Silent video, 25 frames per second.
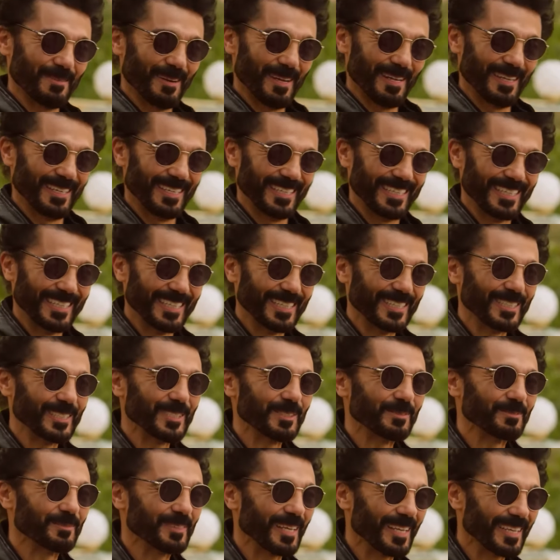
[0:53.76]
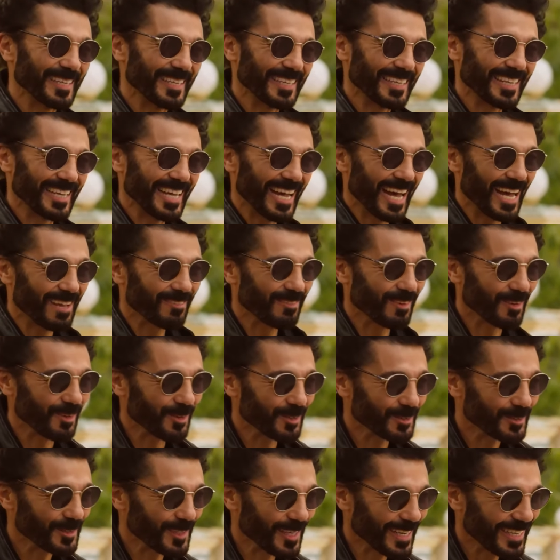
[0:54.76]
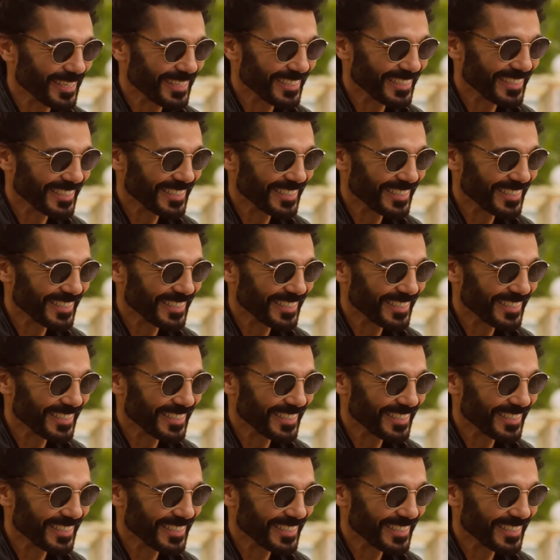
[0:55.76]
بقى يوم تاريخي عارفه لو كنت رايق